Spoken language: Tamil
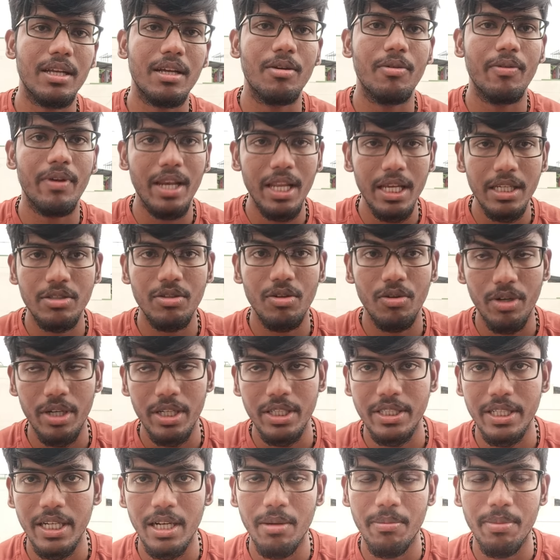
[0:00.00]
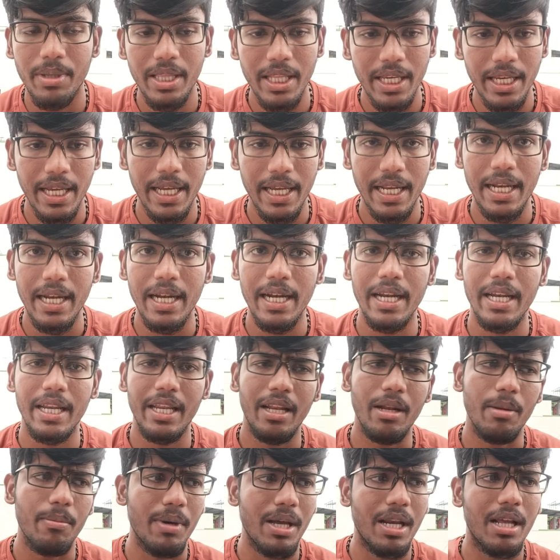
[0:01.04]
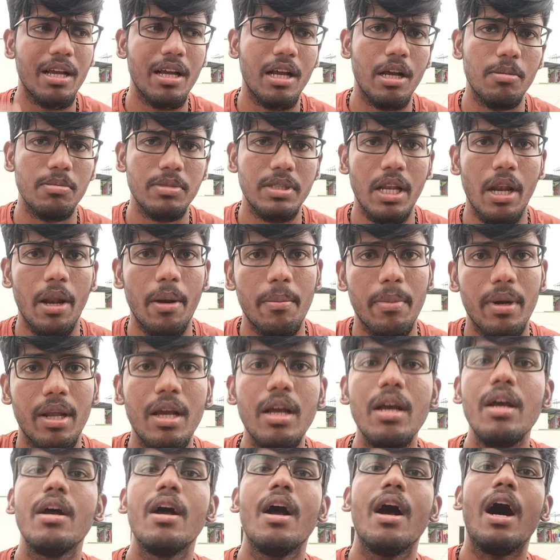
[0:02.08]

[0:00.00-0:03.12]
இருக்க வில்லேஜ் குக்கிங் சேனலை பற்றி நீங்கள் என்ன நினைக்கிறீங்க மறக்க அம்சம் அனுப்புங்க